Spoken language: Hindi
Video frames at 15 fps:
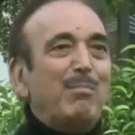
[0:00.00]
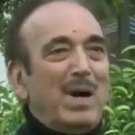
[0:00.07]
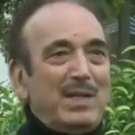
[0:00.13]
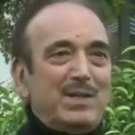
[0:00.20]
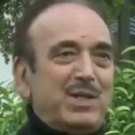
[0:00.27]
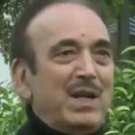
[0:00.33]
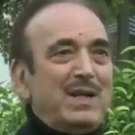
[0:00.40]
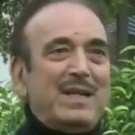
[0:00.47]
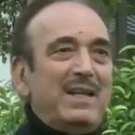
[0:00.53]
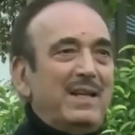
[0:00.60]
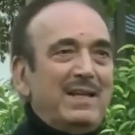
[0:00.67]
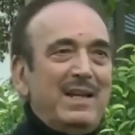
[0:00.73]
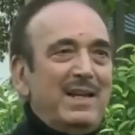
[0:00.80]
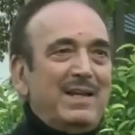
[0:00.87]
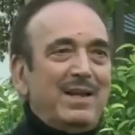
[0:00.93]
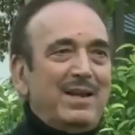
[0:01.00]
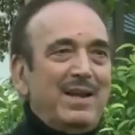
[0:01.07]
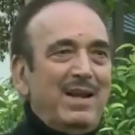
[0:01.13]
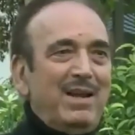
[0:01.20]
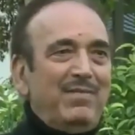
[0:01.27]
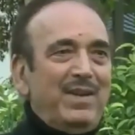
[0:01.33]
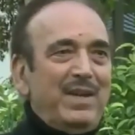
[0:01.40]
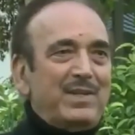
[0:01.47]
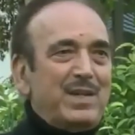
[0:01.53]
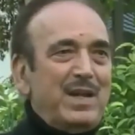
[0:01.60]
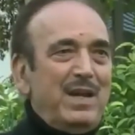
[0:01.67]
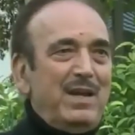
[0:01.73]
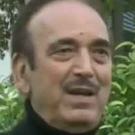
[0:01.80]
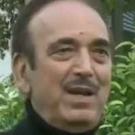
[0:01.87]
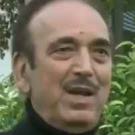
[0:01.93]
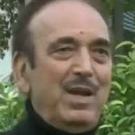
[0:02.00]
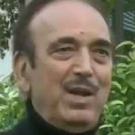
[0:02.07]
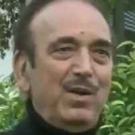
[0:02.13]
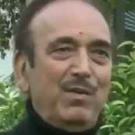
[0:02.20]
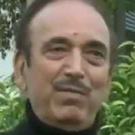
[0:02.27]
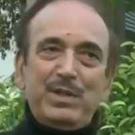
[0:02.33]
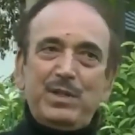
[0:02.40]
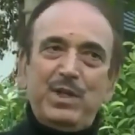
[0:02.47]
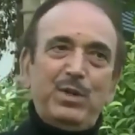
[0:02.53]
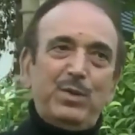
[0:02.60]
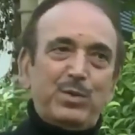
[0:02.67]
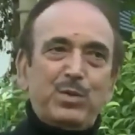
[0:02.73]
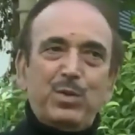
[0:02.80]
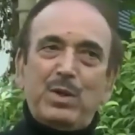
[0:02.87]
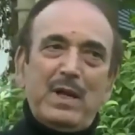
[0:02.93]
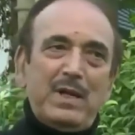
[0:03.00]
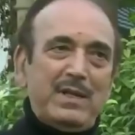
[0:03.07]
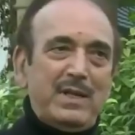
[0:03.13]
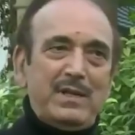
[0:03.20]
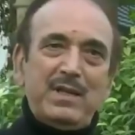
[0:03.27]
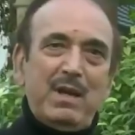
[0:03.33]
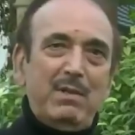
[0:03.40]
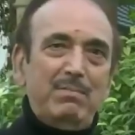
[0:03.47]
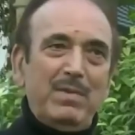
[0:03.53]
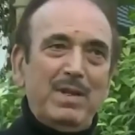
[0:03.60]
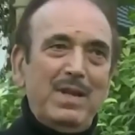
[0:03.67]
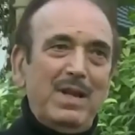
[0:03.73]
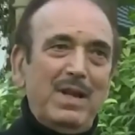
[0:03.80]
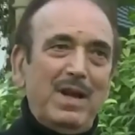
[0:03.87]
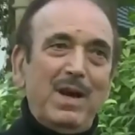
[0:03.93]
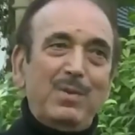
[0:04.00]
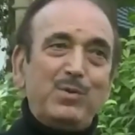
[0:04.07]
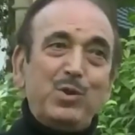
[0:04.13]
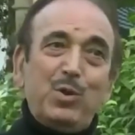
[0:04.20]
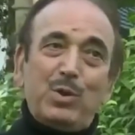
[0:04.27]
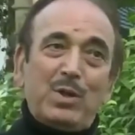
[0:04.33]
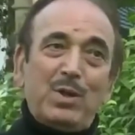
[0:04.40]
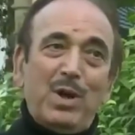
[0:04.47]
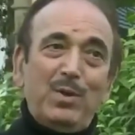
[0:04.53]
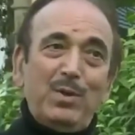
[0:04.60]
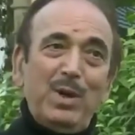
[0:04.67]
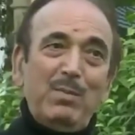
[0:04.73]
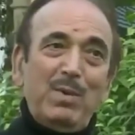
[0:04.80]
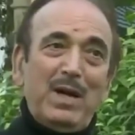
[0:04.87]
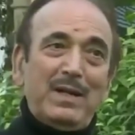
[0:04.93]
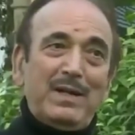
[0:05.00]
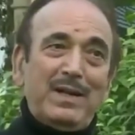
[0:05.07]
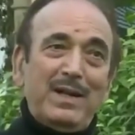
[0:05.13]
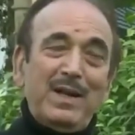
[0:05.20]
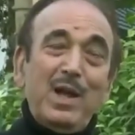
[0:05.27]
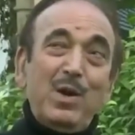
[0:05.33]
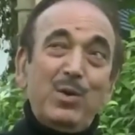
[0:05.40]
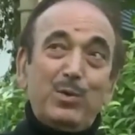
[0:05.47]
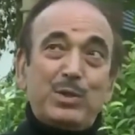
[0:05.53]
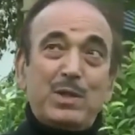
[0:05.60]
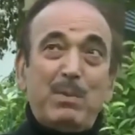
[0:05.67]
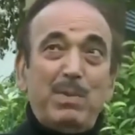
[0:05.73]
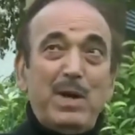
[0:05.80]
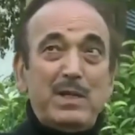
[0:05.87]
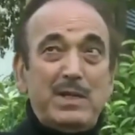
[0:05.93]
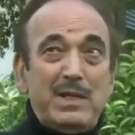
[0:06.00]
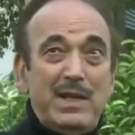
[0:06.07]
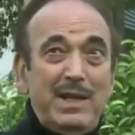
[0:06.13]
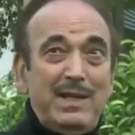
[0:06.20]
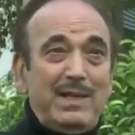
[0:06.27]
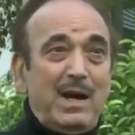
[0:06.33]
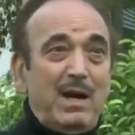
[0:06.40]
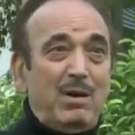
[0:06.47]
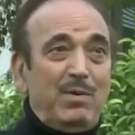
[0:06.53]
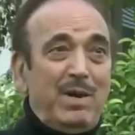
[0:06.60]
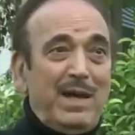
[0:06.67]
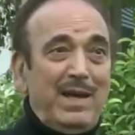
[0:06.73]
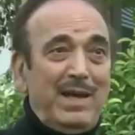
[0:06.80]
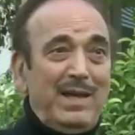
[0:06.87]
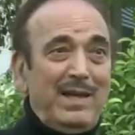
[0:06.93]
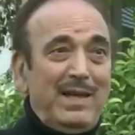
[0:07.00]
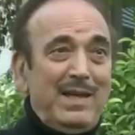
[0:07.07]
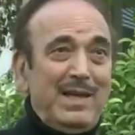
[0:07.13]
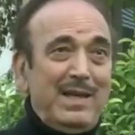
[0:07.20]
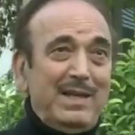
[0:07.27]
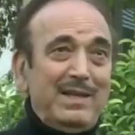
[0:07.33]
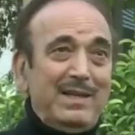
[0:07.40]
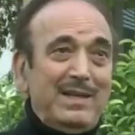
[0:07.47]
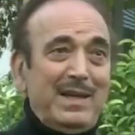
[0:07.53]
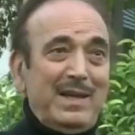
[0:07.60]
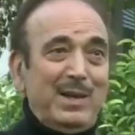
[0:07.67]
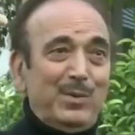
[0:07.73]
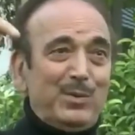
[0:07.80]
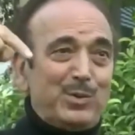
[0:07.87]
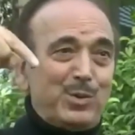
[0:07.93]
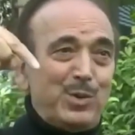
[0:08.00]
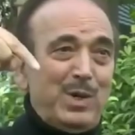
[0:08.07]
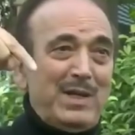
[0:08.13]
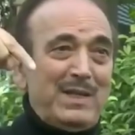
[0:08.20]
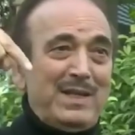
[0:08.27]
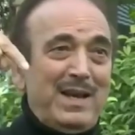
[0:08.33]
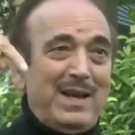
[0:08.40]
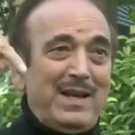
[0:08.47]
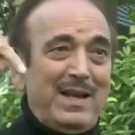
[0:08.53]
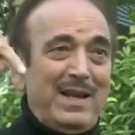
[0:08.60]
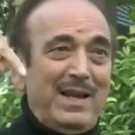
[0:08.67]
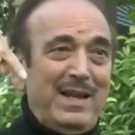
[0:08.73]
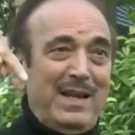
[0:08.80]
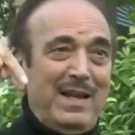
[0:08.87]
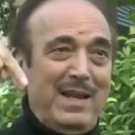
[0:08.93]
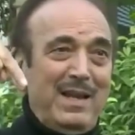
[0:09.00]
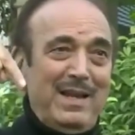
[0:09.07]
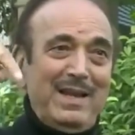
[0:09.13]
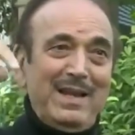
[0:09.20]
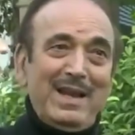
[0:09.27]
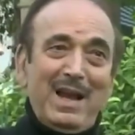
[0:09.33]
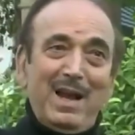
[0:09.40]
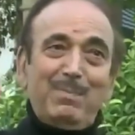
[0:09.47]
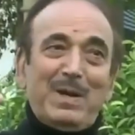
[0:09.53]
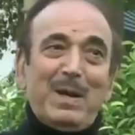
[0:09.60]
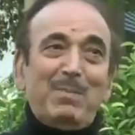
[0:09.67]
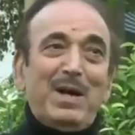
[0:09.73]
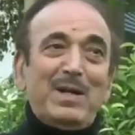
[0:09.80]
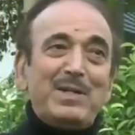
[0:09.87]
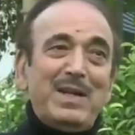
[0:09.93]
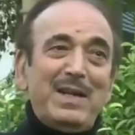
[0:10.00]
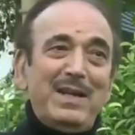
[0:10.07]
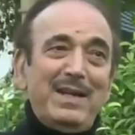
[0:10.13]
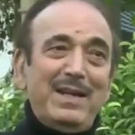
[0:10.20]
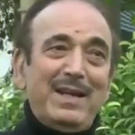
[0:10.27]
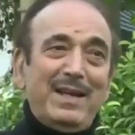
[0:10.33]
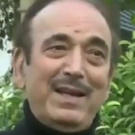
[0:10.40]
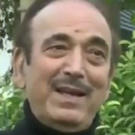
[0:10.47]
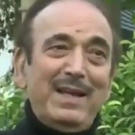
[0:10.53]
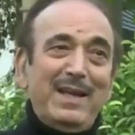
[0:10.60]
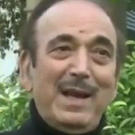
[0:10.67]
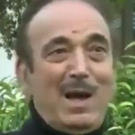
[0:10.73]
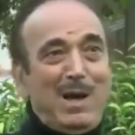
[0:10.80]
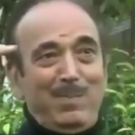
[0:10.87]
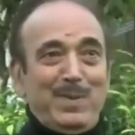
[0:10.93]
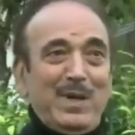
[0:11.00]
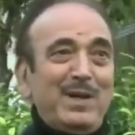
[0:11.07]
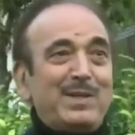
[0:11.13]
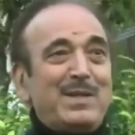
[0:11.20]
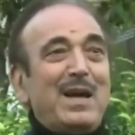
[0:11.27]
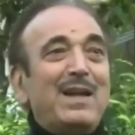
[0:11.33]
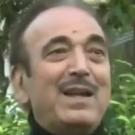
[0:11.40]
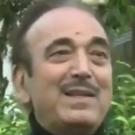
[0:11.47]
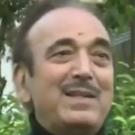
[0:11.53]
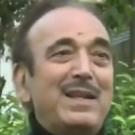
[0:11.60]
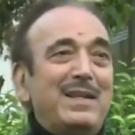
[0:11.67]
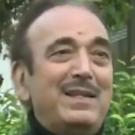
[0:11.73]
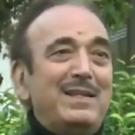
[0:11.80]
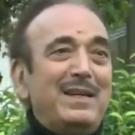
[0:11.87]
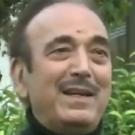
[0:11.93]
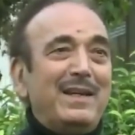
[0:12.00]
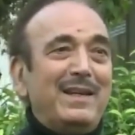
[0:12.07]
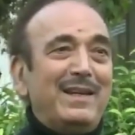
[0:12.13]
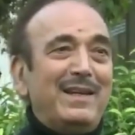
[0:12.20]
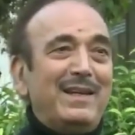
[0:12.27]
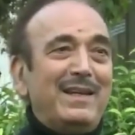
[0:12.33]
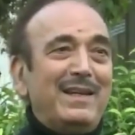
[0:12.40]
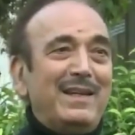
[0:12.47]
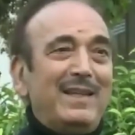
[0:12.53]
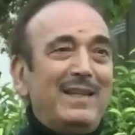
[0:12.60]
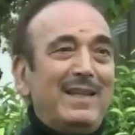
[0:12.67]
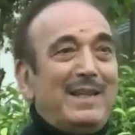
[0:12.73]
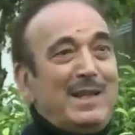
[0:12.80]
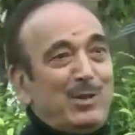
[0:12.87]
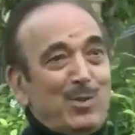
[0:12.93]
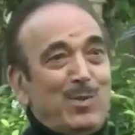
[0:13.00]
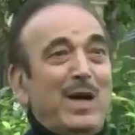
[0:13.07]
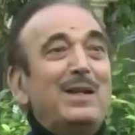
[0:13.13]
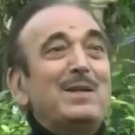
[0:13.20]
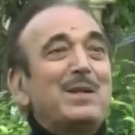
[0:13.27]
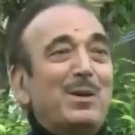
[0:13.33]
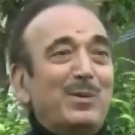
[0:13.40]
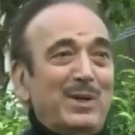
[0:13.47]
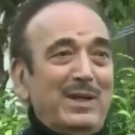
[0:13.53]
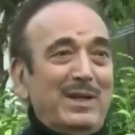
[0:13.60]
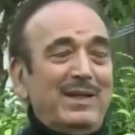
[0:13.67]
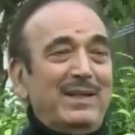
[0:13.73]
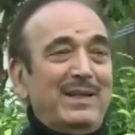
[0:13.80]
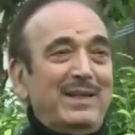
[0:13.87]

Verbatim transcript: बादशाह ठीक नहीं कर रहा फैसला वजीर उसको कहता साहब आप चोट खाओगे मार्ग में उसके पास ये दाव है ये उसको हथियार है लेकिन आपके पास ये नहीं है आप ये हथियार ऐसे लीजिए नहीं तो मारे जाओगे